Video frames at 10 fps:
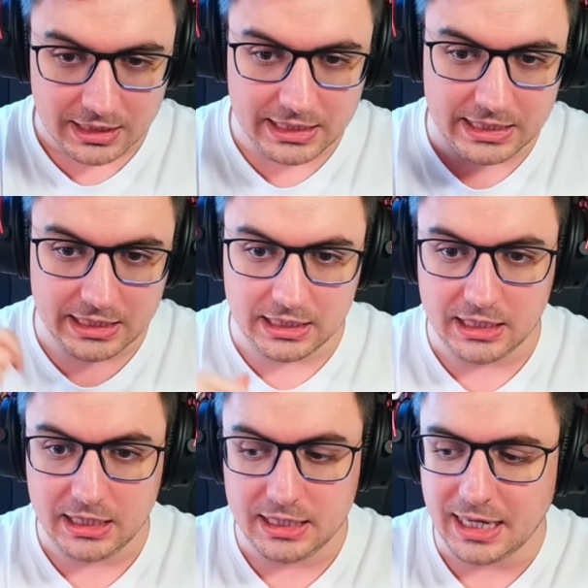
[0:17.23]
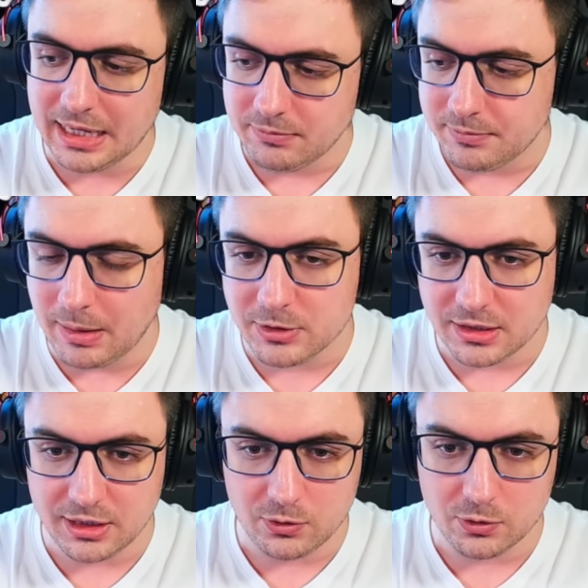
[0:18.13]
y nada, vamos a
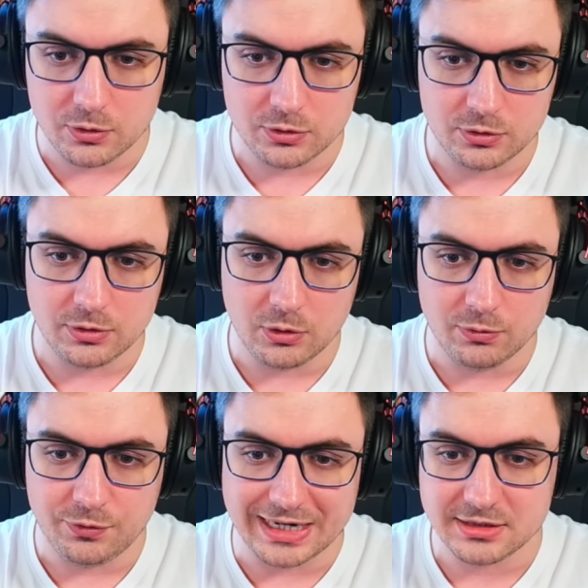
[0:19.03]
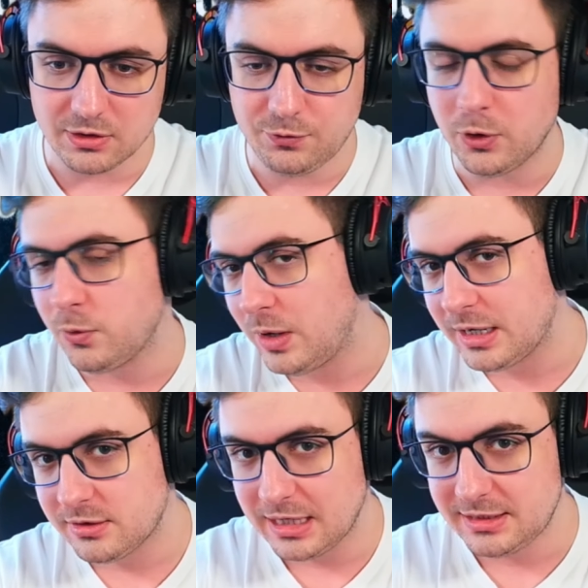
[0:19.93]
hacer un, fast
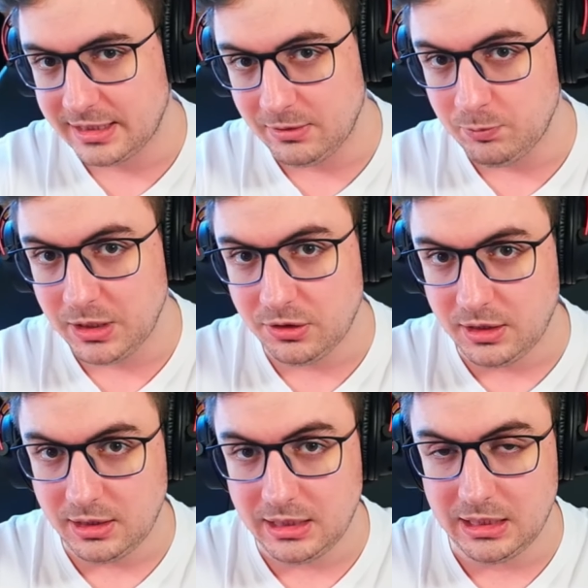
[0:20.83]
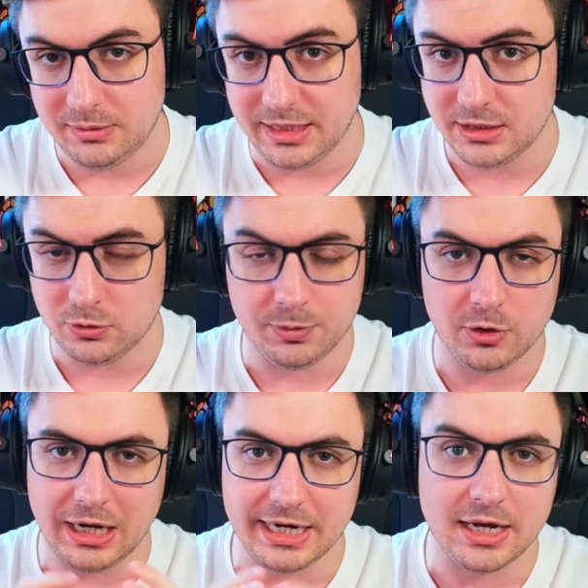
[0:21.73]
forward hasta que empiece y veréis un
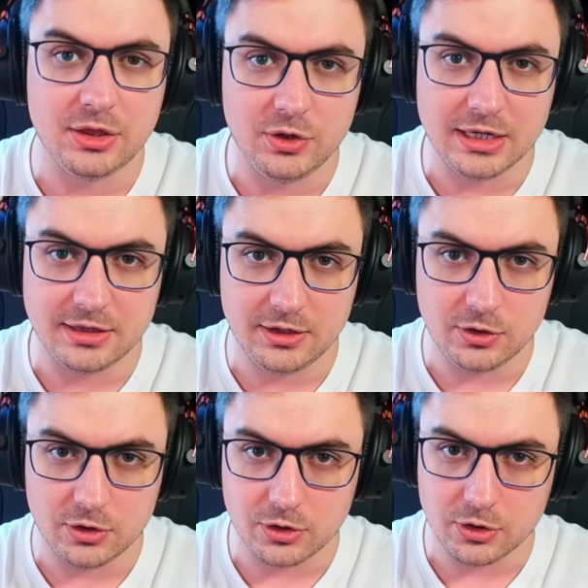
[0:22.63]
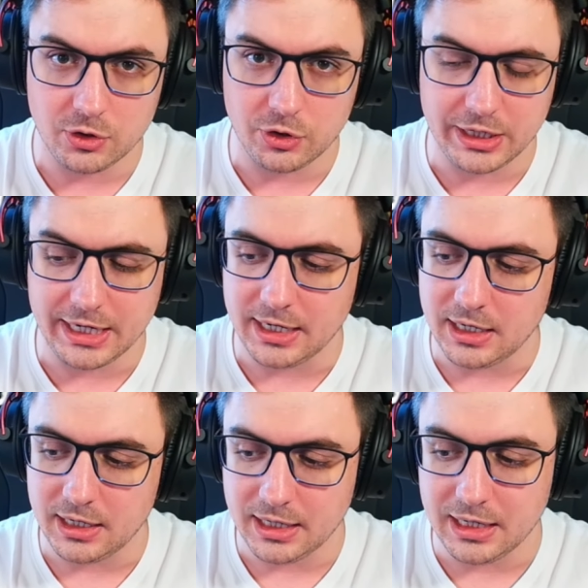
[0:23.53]
poco la reacción que tengo con
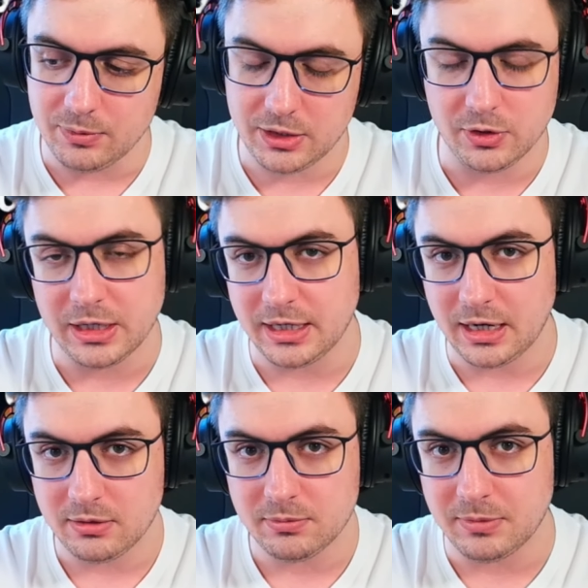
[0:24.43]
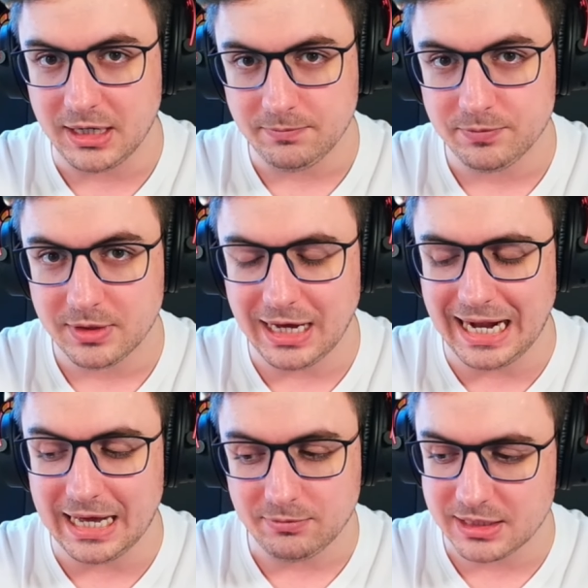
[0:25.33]
el, el vídeo en general, ¿vale?
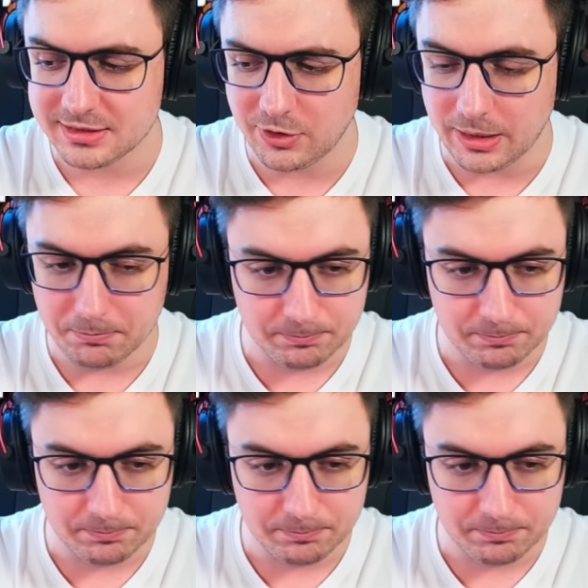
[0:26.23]
¡Hala! ¡Hasta ahora!